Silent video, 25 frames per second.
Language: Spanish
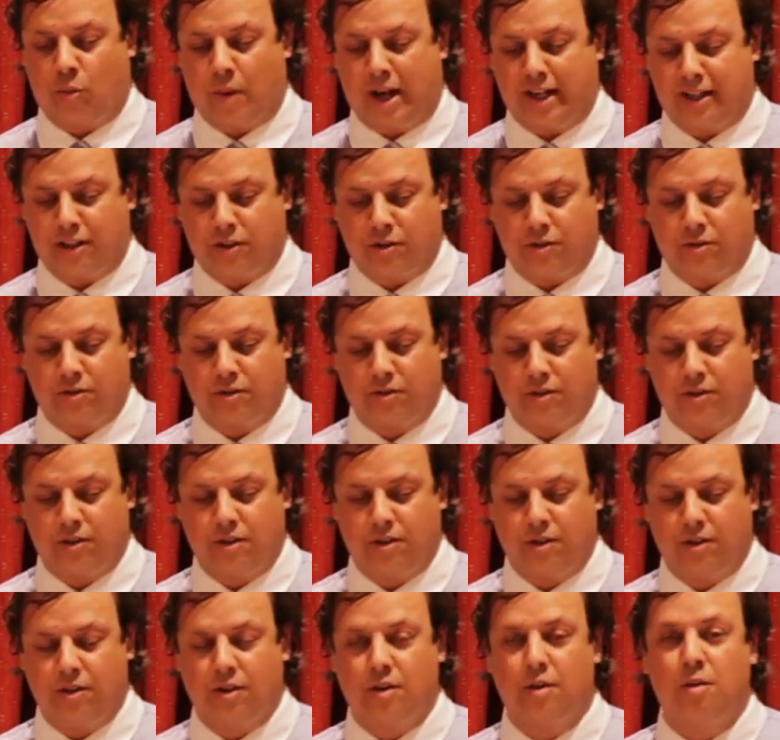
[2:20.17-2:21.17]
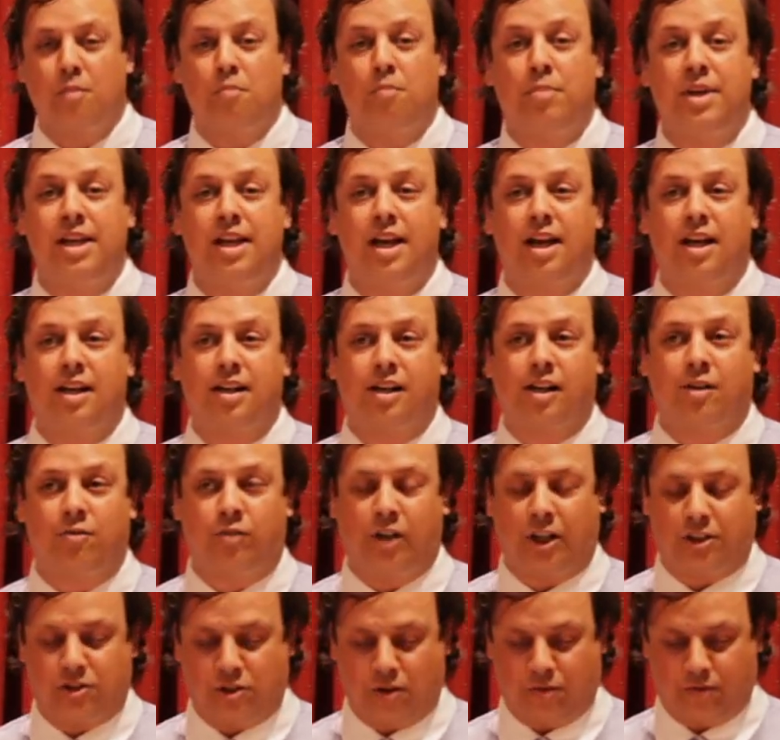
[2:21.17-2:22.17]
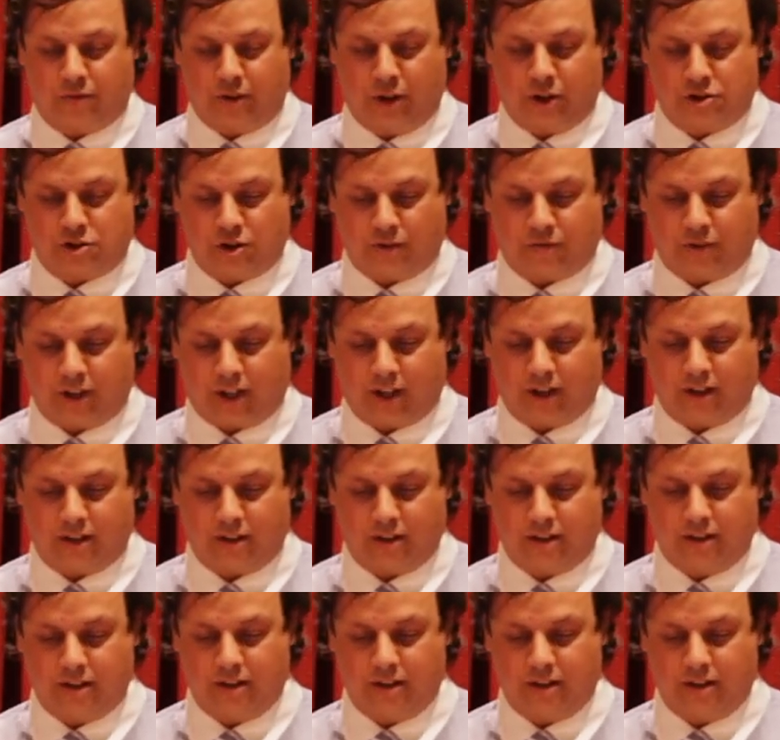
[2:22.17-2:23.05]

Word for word: válido, vía reflexión filosófica,